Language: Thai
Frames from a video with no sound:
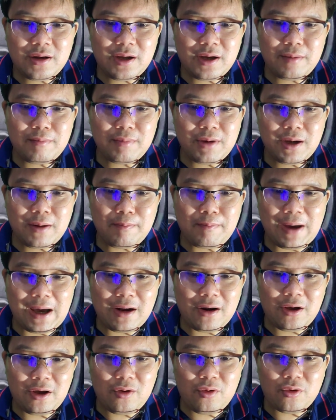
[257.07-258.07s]
หนึ่งพันแป
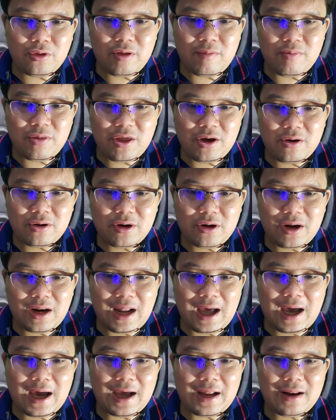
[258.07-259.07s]
ดร้อยหกสิบสอง ดอล
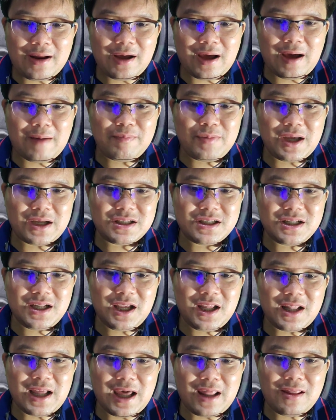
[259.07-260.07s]
ลาร์นะครับดัช
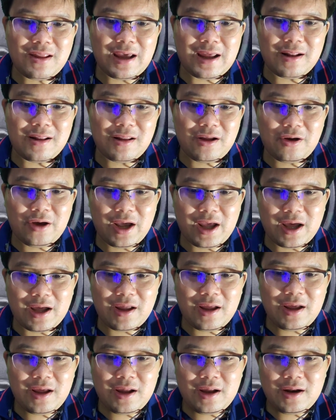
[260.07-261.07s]
นี NASDAQ หนึ่งร้อย
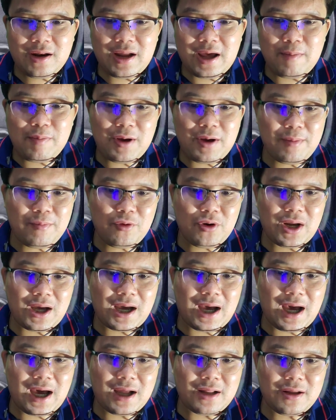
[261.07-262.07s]
ได้เพิ่มมูล
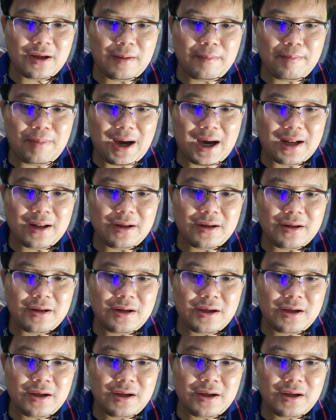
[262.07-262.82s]
ค่าถึง หนึ่งพัน